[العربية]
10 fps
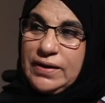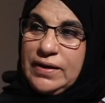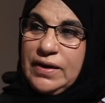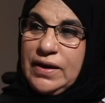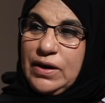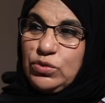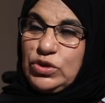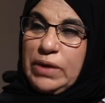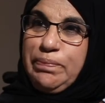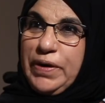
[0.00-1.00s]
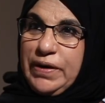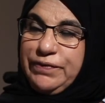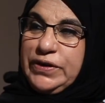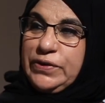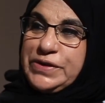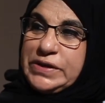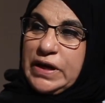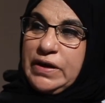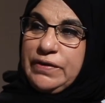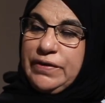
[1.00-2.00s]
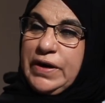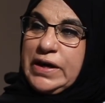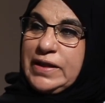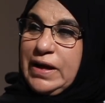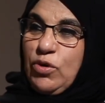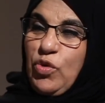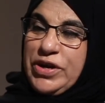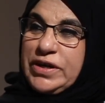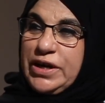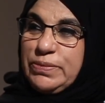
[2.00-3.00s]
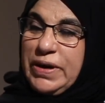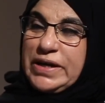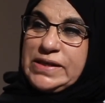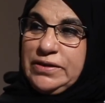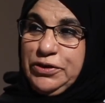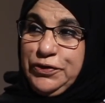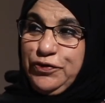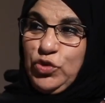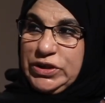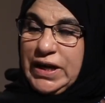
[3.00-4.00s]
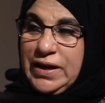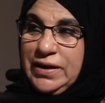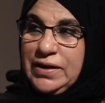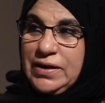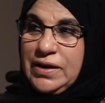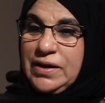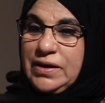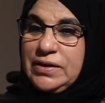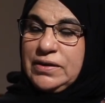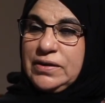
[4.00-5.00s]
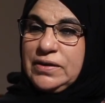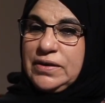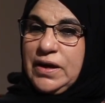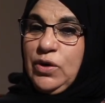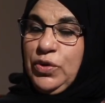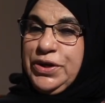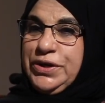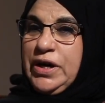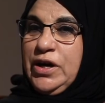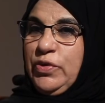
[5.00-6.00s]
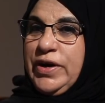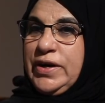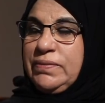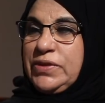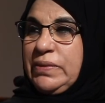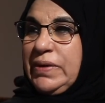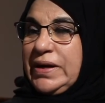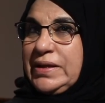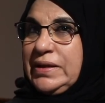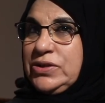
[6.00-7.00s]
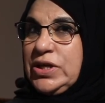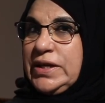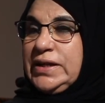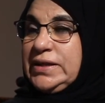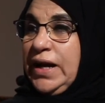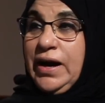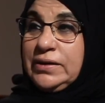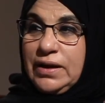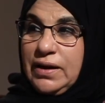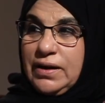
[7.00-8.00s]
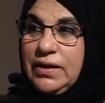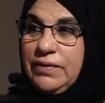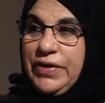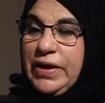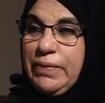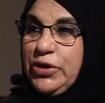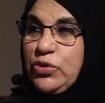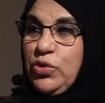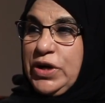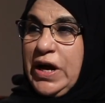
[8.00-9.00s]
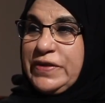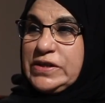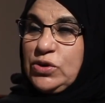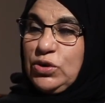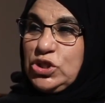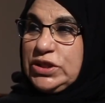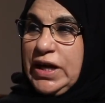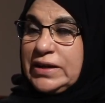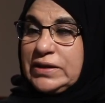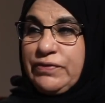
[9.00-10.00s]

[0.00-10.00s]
نعم أو تربى في أسرة أحد الأبوين كان يمارس العنف وياه آه، او انه هو مثل ما قلت لك يتعاطى فلما يكون انزل. هذا الزوج يتعاطى